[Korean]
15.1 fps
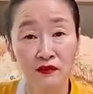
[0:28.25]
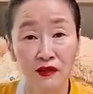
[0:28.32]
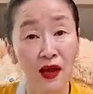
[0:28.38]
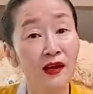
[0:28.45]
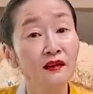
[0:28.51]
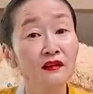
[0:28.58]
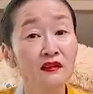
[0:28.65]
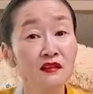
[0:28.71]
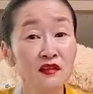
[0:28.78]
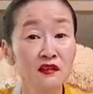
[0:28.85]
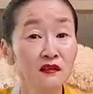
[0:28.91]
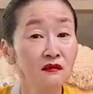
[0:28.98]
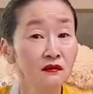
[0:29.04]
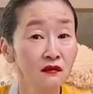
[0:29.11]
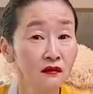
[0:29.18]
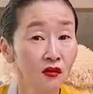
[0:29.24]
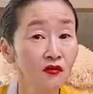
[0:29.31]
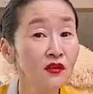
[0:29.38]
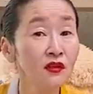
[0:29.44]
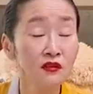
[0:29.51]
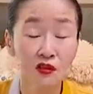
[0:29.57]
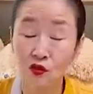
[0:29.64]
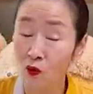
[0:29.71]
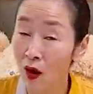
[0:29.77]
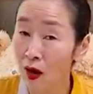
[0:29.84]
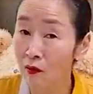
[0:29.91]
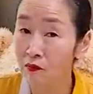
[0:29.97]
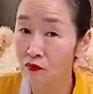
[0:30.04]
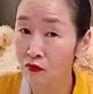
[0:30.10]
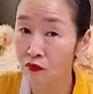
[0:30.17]
나이 드신 연세 드신
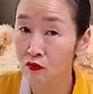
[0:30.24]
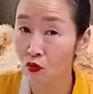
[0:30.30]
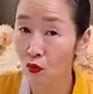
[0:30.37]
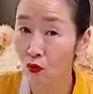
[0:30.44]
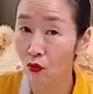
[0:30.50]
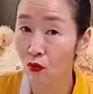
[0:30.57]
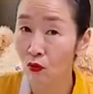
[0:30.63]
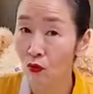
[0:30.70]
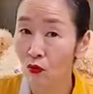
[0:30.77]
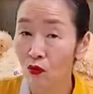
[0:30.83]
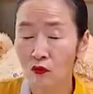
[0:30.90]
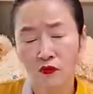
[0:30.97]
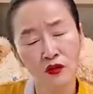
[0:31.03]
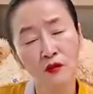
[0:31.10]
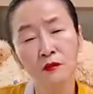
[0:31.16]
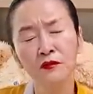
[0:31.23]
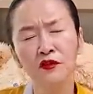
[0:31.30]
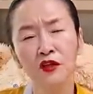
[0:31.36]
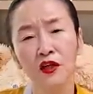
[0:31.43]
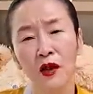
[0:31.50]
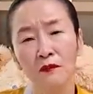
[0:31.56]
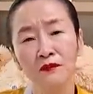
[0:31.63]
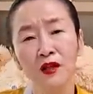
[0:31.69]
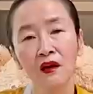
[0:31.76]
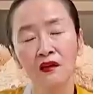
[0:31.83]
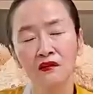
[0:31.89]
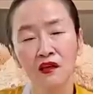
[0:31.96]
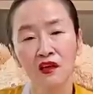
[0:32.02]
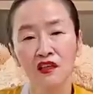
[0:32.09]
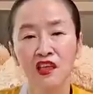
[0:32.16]
화가분들도 오고 그분들이
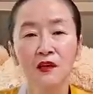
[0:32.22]
감탄하잖아.